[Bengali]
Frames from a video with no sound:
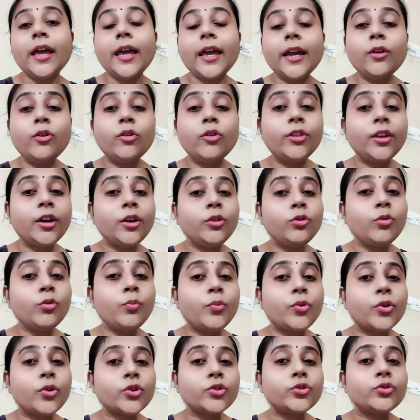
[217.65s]
এগুলোতে কিন্তু
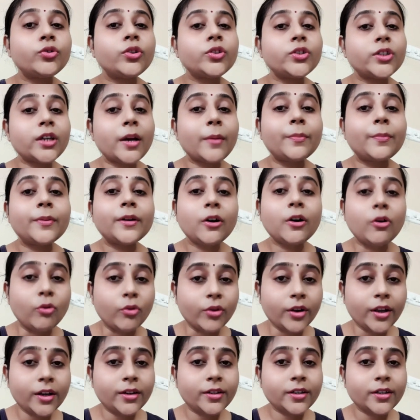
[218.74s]
পড়াশোনার চাপটা
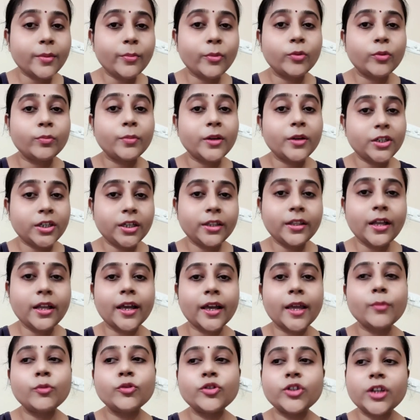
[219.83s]
অনেকটা বেশি থাকে
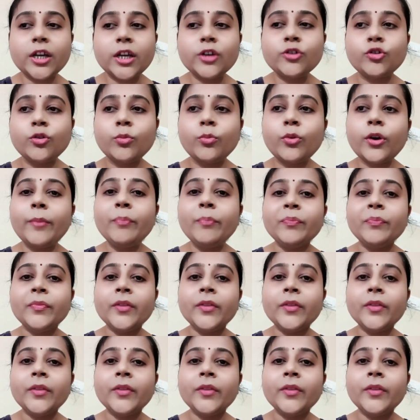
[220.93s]
এবং সেই সময়